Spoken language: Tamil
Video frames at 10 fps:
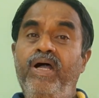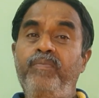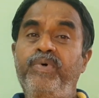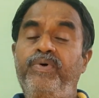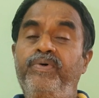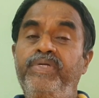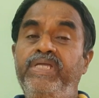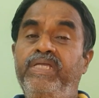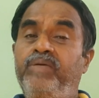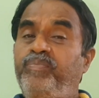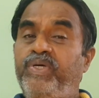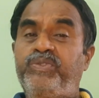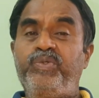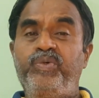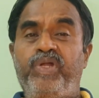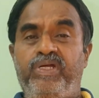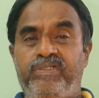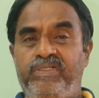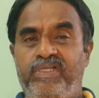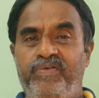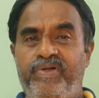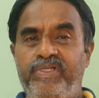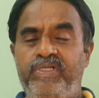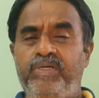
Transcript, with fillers: அப்போது இங்கே பசுங்கிற அர்த்தத்தில் வருது